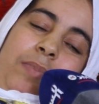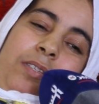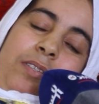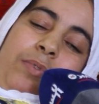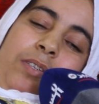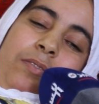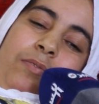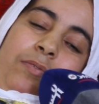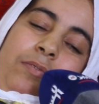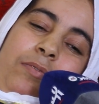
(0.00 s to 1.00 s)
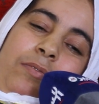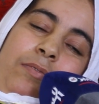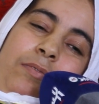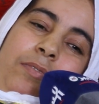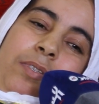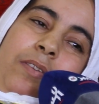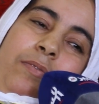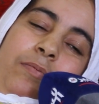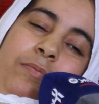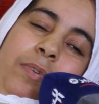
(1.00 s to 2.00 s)
ما باش نوض
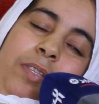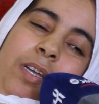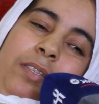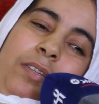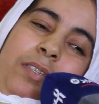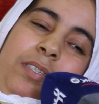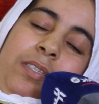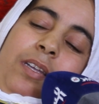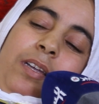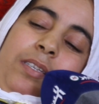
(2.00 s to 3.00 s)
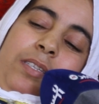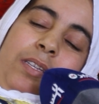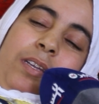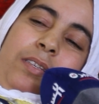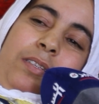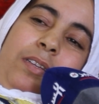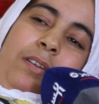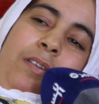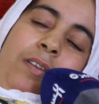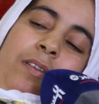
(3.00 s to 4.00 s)
صافي بغيت عاطيني سطا سطا
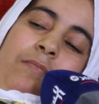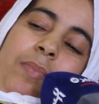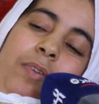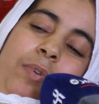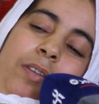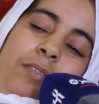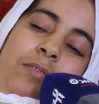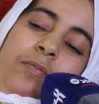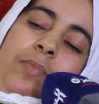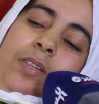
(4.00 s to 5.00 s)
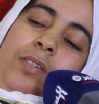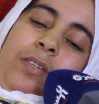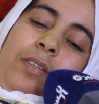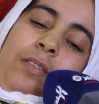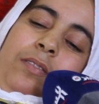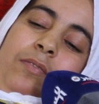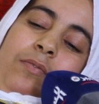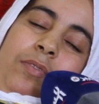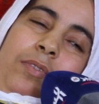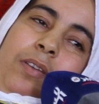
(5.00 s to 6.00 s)
سطا ملي بغيت نوض ما قديت
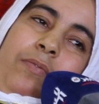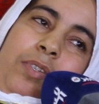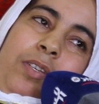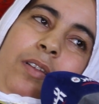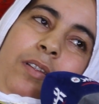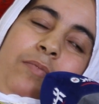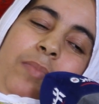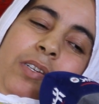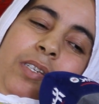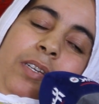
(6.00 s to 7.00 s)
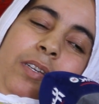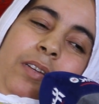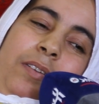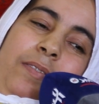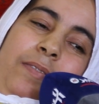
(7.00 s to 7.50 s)
نوض صافي تشللت من رجليا